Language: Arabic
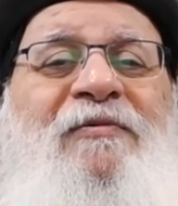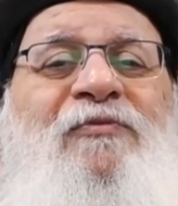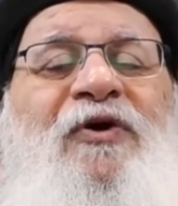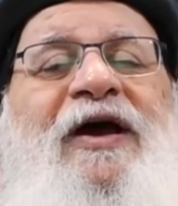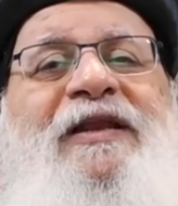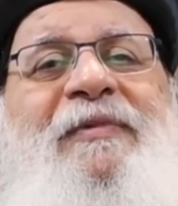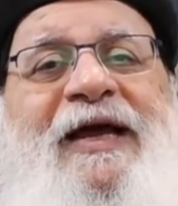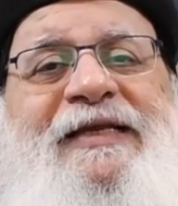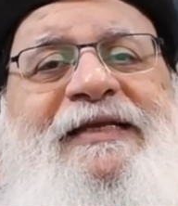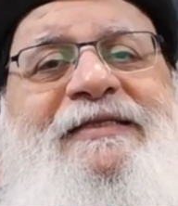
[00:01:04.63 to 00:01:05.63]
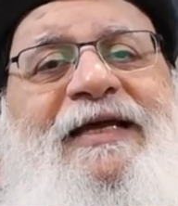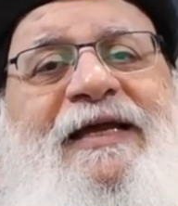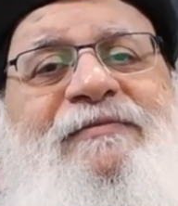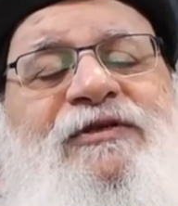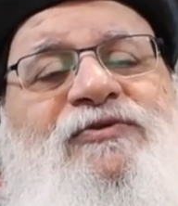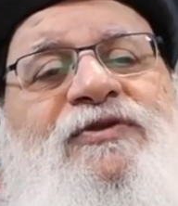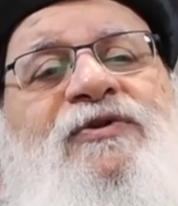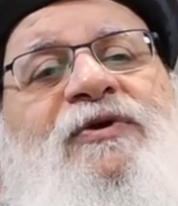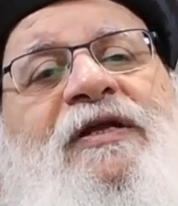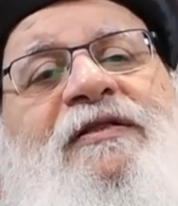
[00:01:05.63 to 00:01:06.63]
محارب عنيد يعني مش
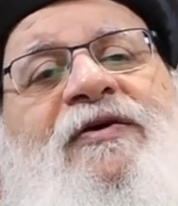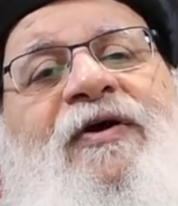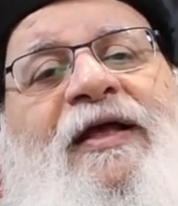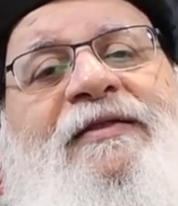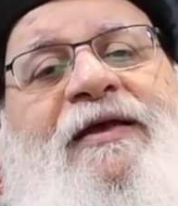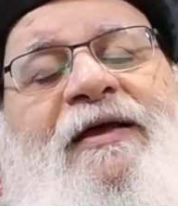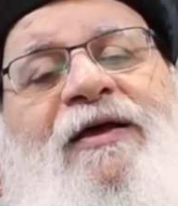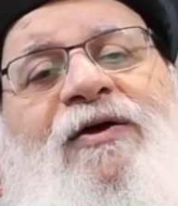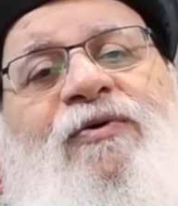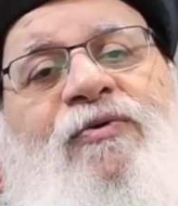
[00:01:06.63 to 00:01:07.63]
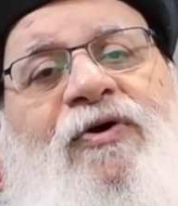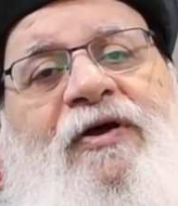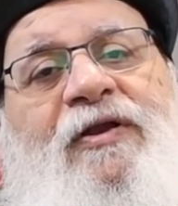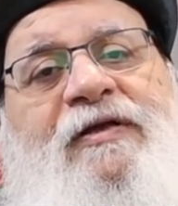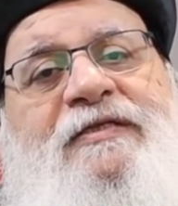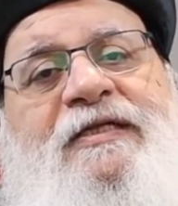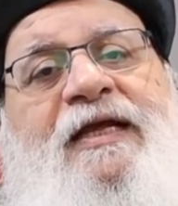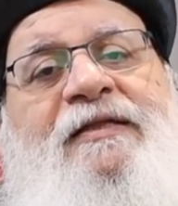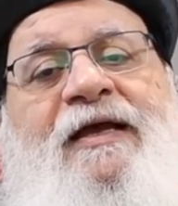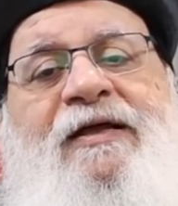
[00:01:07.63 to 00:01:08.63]
قصاده خطة واحدة وخلاص لا
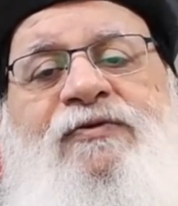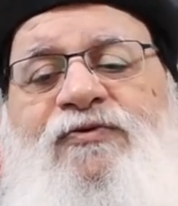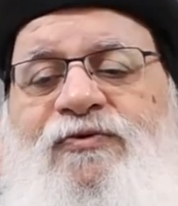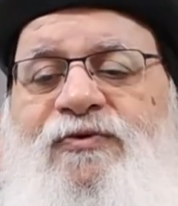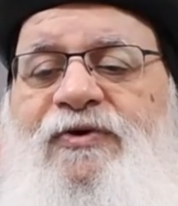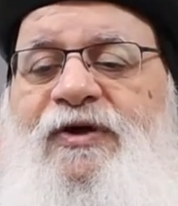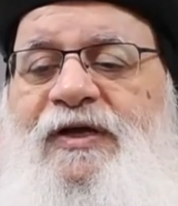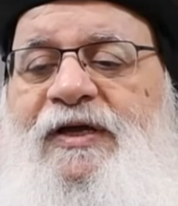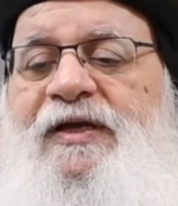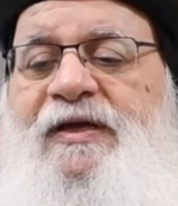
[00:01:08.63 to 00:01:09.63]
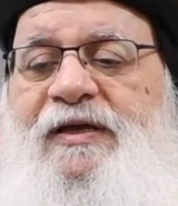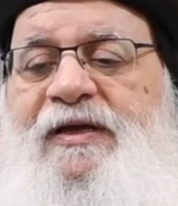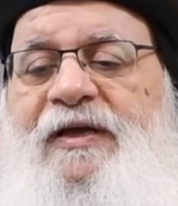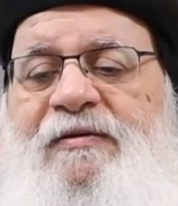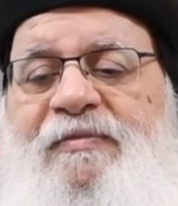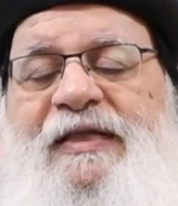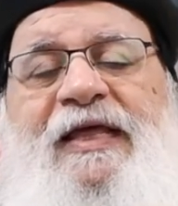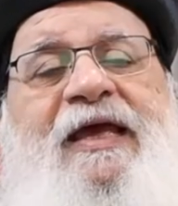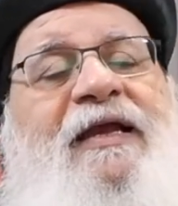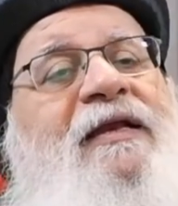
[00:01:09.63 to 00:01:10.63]
ده عنده
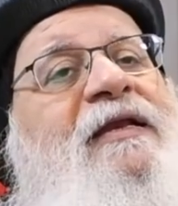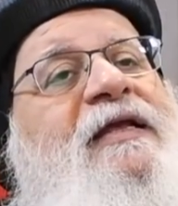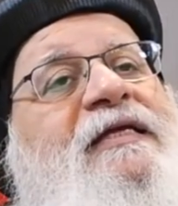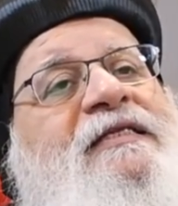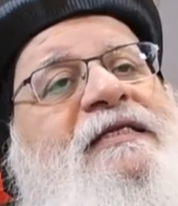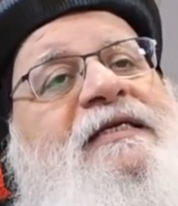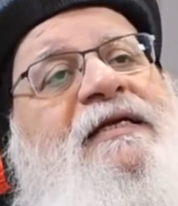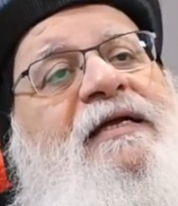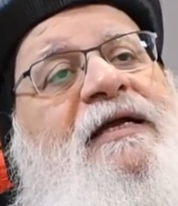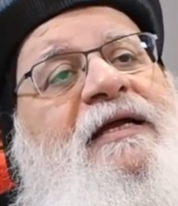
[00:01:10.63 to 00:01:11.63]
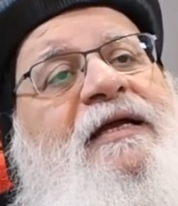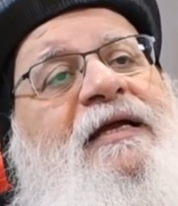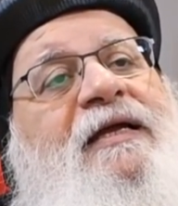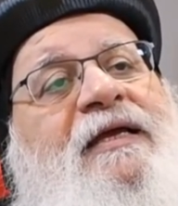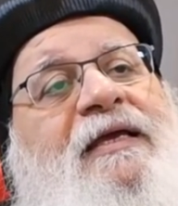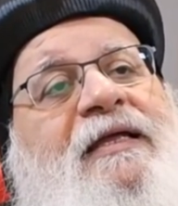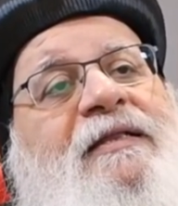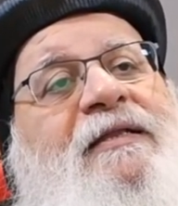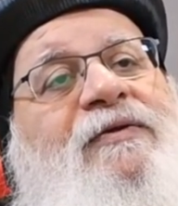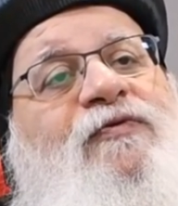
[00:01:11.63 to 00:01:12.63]
بدائل كثيرة
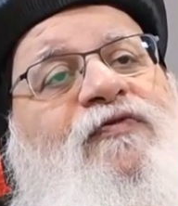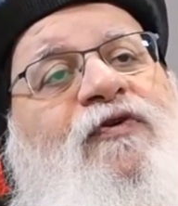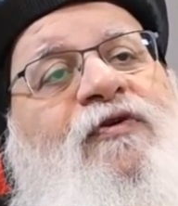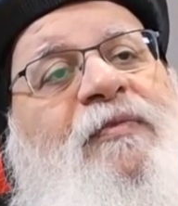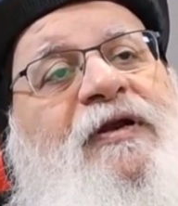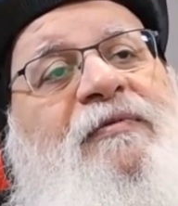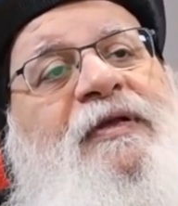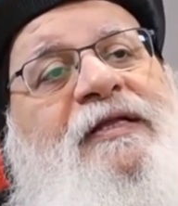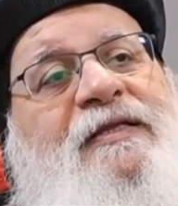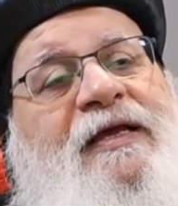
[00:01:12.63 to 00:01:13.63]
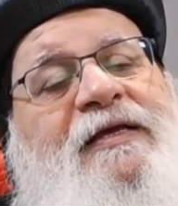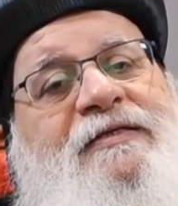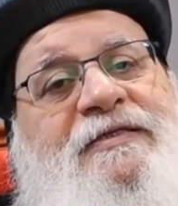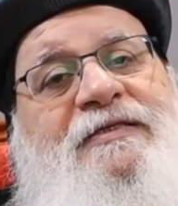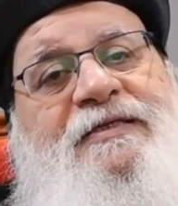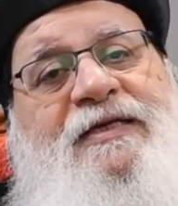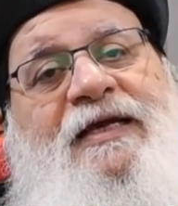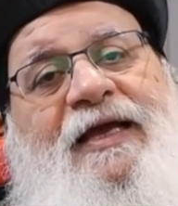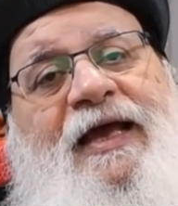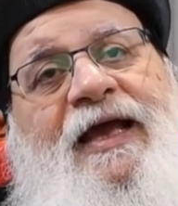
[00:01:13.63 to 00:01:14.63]
جدا وفي كل مرة بيتخذ
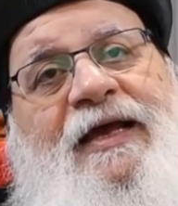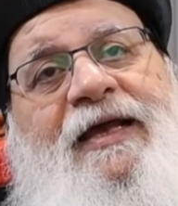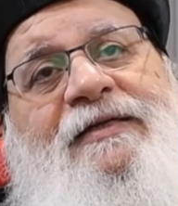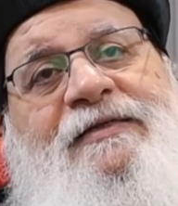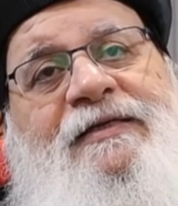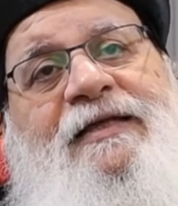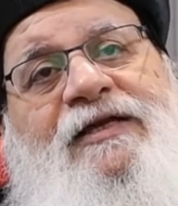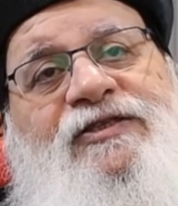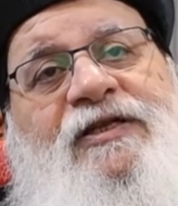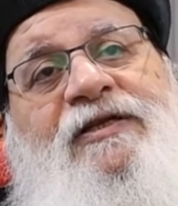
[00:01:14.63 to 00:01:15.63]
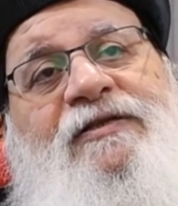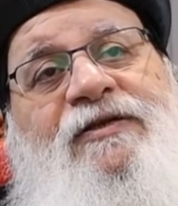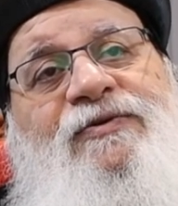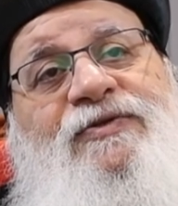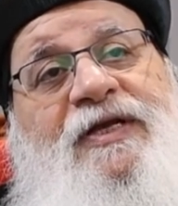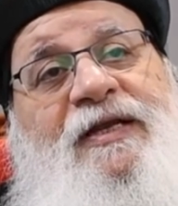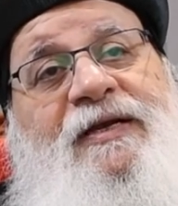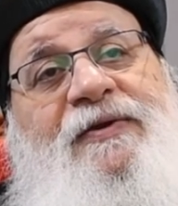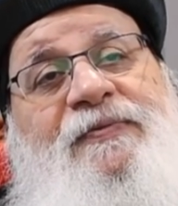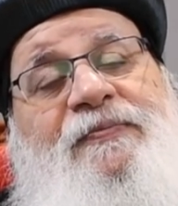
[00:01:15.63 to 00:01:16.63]
حاجة جديدة عشان يقدر يوصل لك